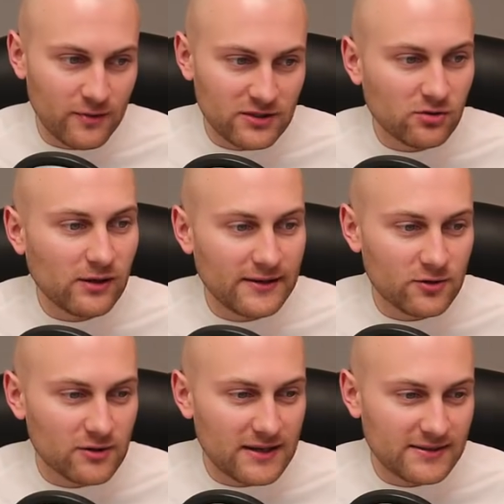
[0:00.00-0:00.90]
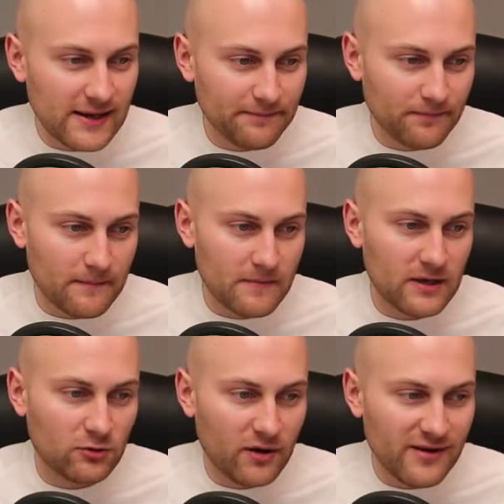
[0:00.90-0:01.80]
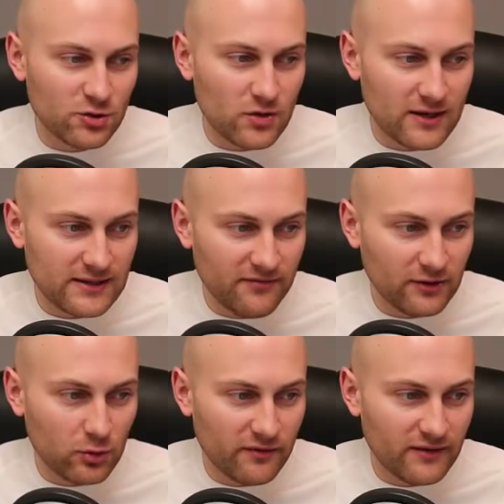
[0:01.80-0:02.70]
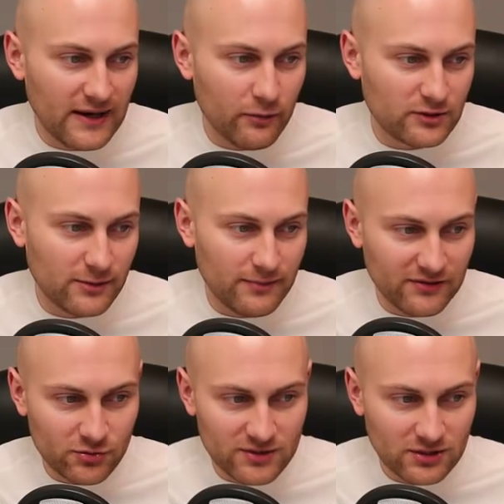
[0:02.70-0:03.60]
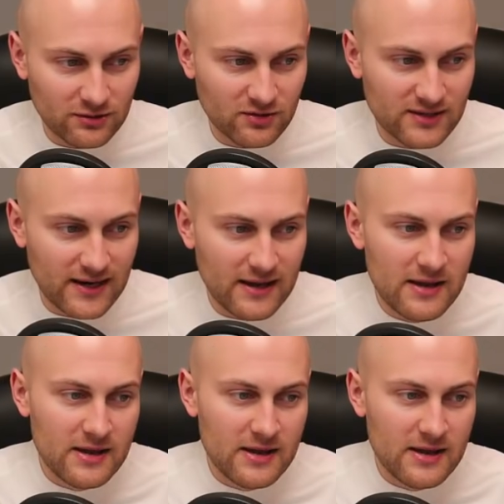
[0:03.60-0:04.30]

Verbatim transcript: Będzie to dla nich okazja mm, do rewanżu na Hetafe, które wygrało z nimi pierwszy mecz 1 do 0.